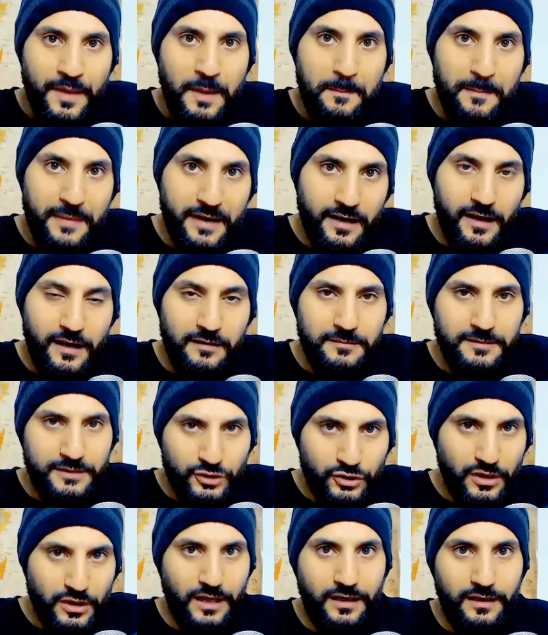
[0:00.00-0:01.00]

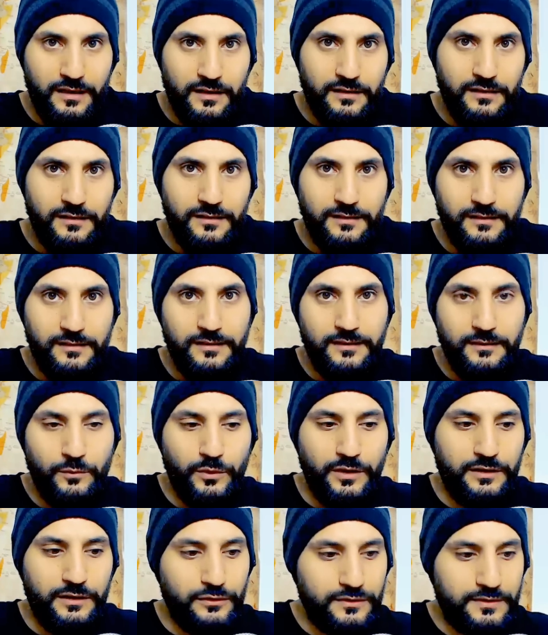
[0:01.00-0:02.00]
برامج على
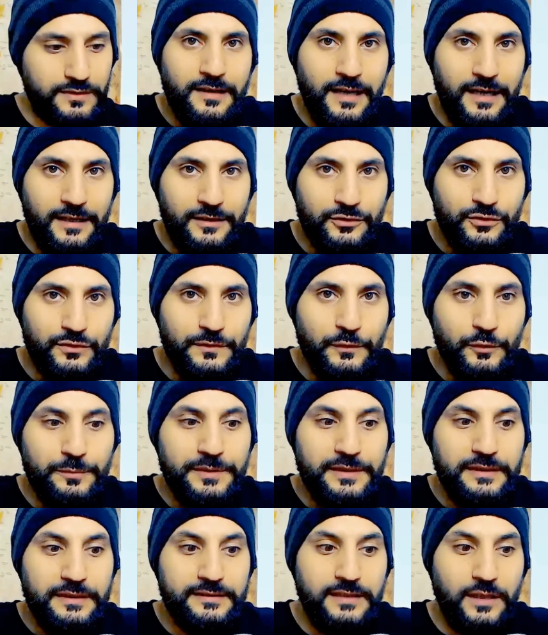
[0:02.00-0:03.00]
الويندوز رح تشوفوا
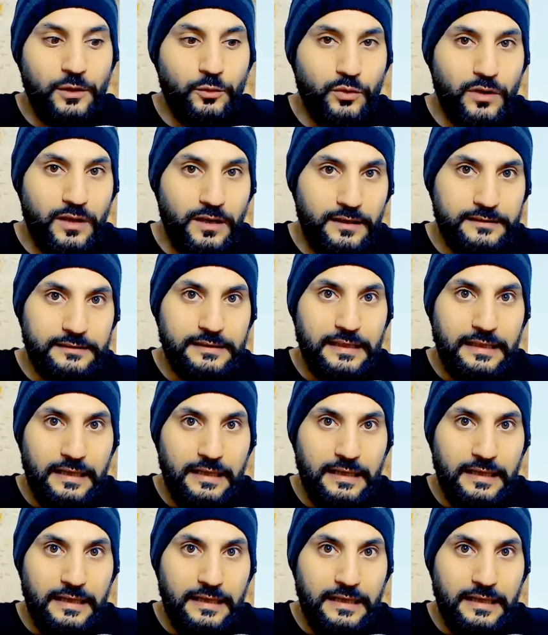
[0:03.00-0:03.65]
بدورات